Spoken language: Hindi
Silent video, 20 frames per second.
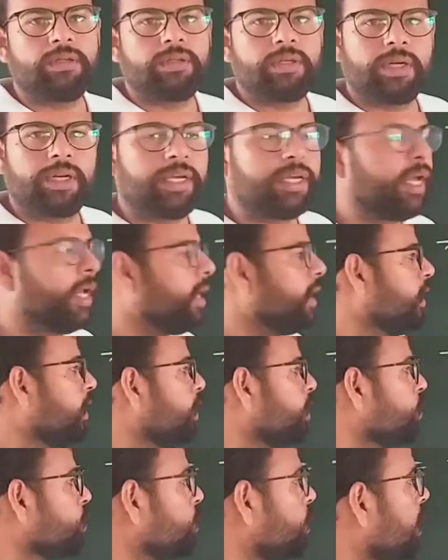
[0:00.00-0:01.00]
ठीक है
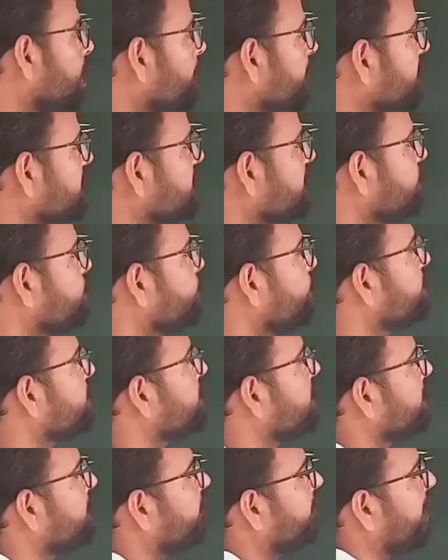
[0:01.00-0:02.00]
तो हमेशा जो
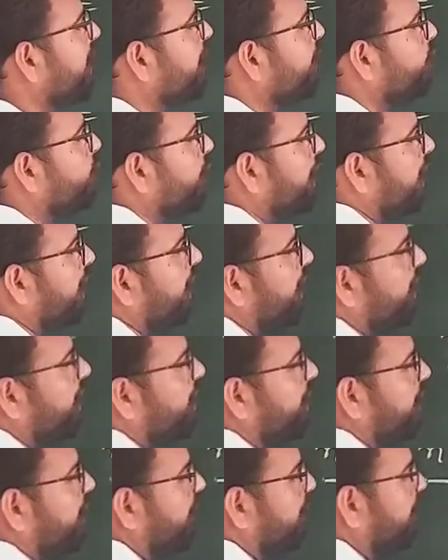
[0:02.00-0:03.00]
इसकी वैल्यू है
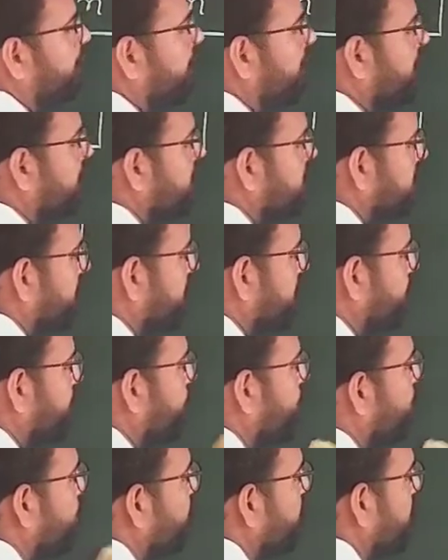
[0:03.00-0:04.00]
किसकी
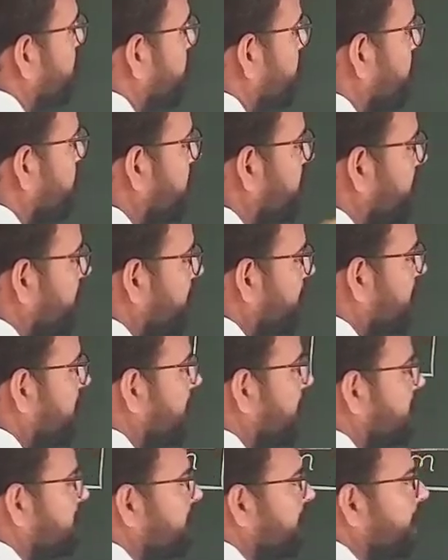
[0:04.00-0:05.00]
प्रोबेबिलिटी की
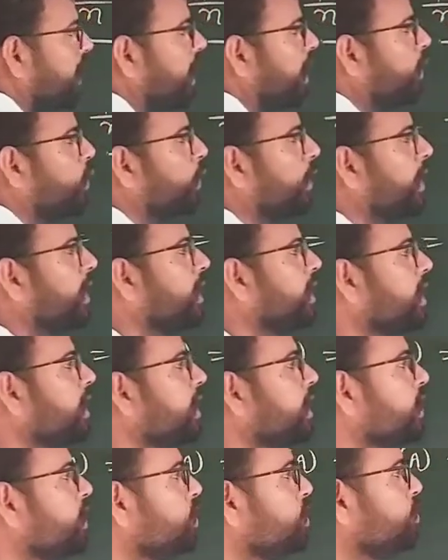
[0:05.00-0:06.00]
कहाँ से कहाँ होगी
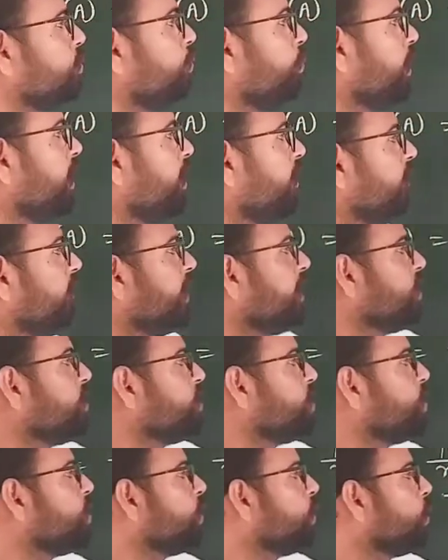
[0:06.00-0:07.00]
बिटवीन
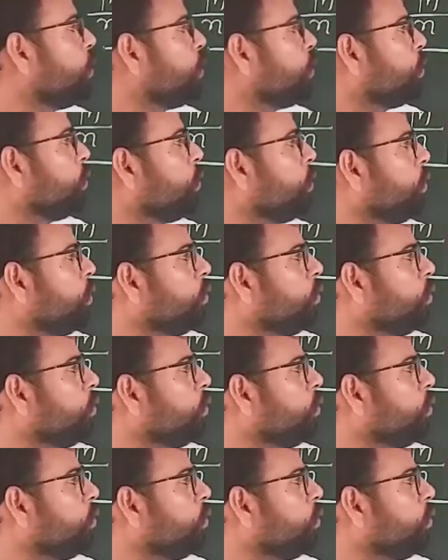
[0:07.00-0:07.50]
जीरो टू